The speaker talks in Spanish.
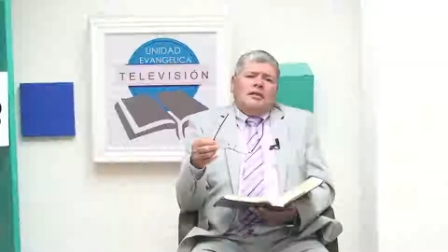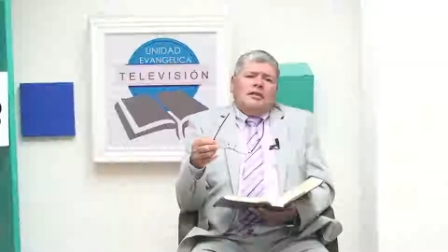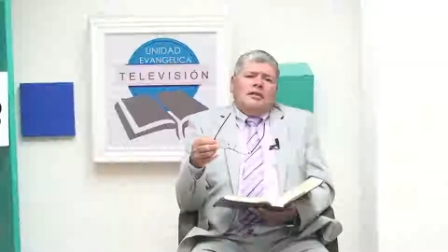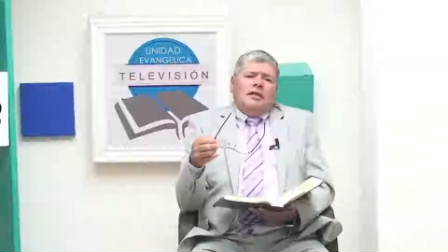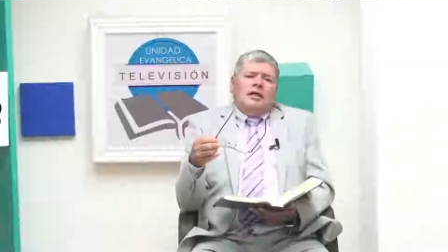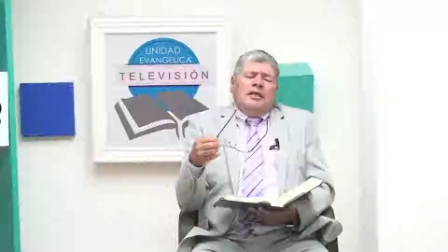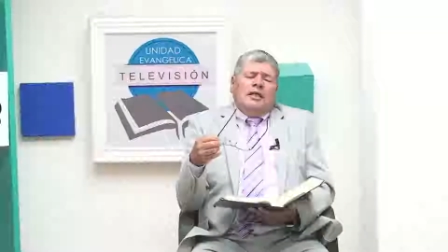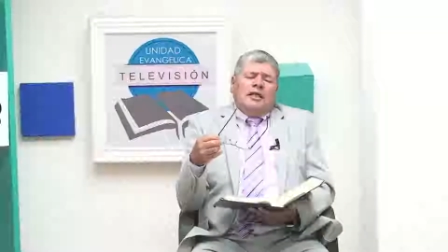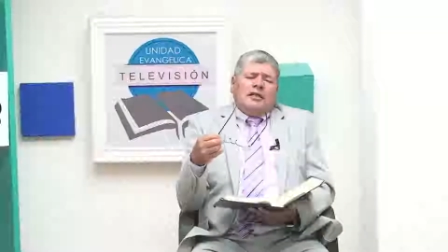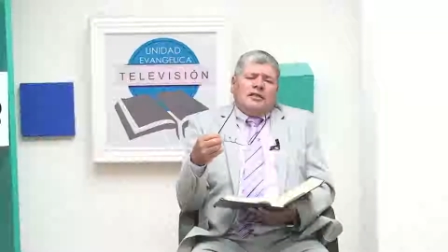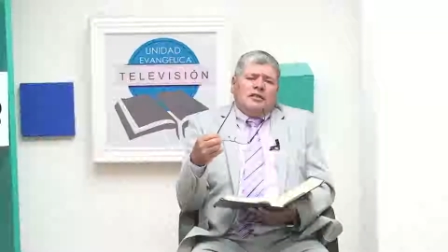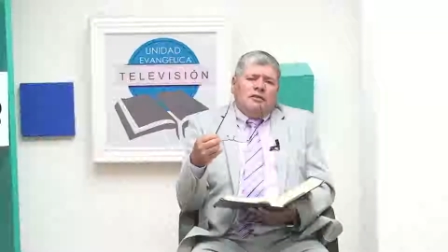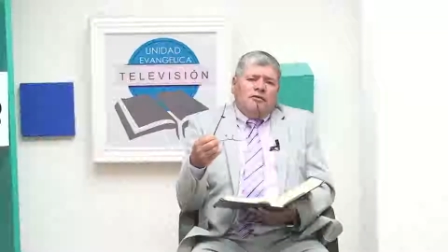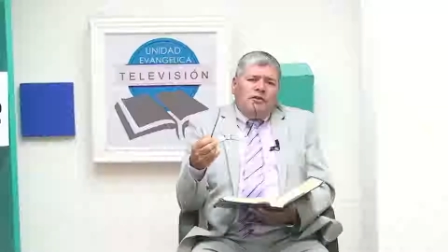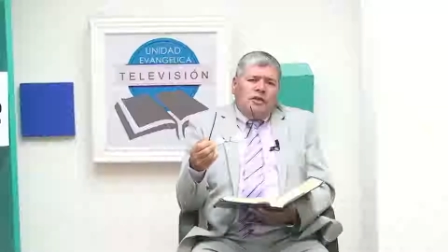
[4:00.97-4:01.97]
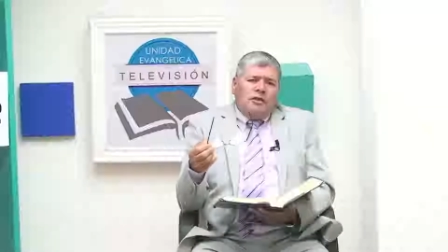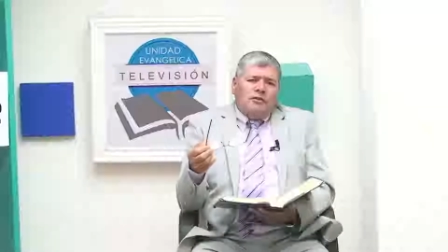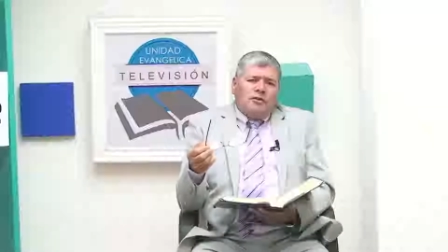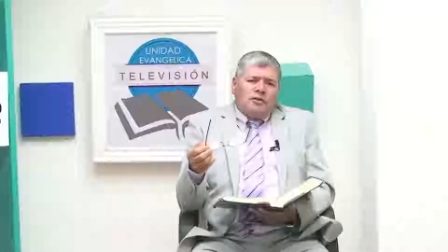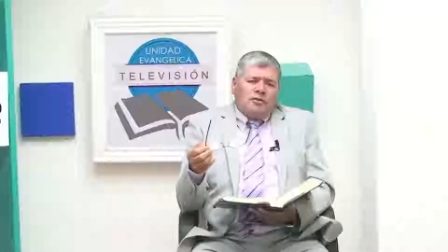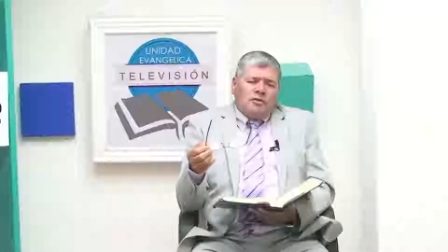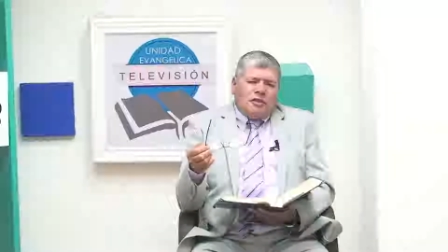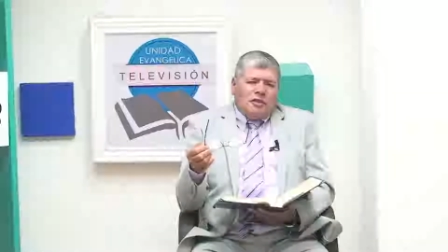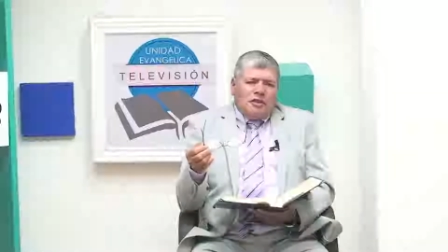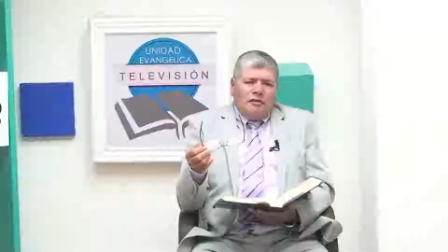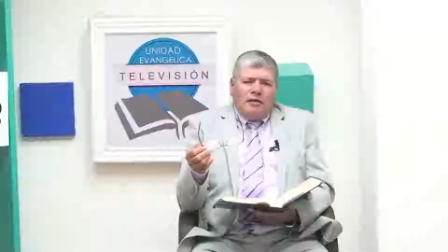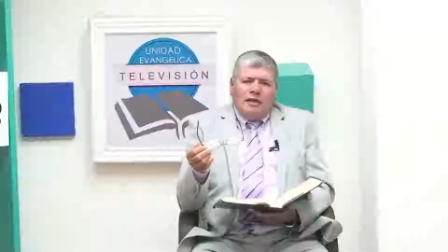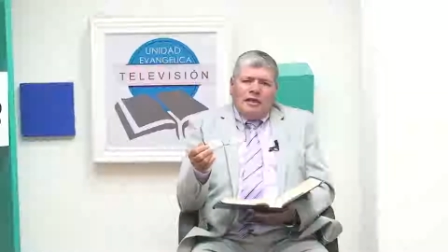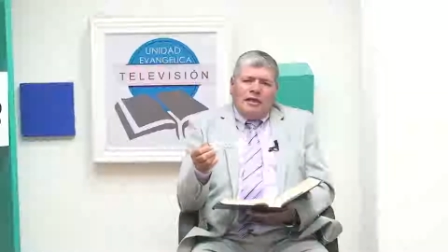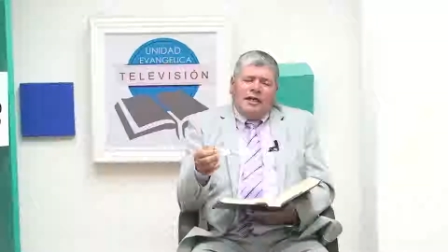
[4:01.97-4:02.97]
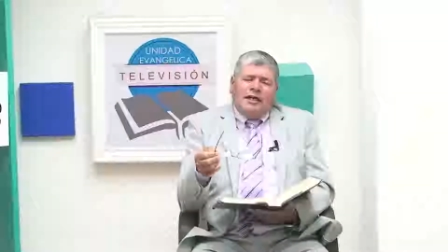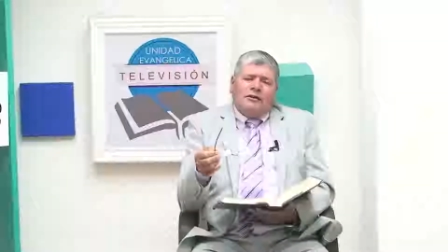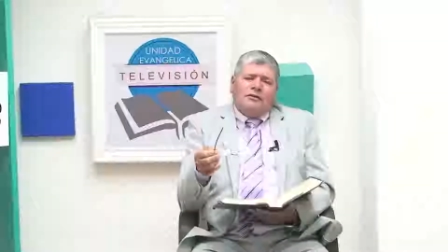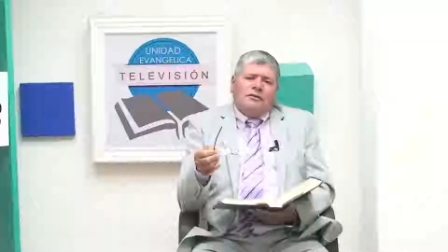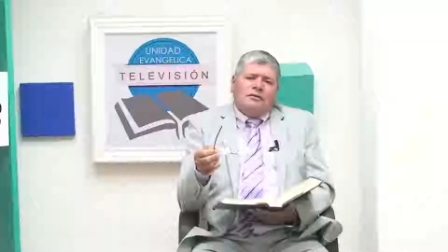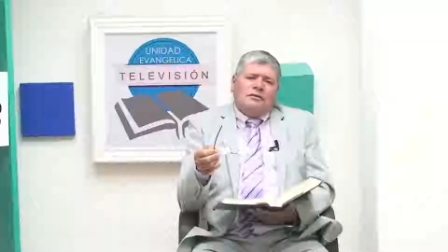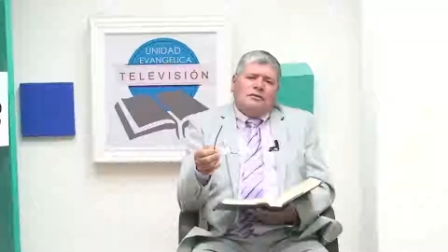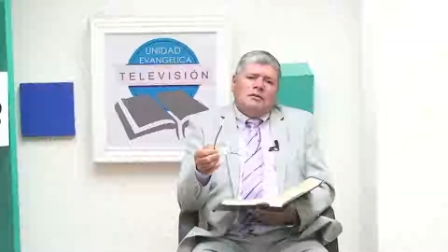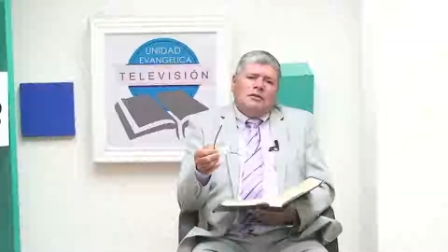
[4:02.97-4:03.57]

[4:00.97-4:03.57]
haya recibido, si usted estaba alejado,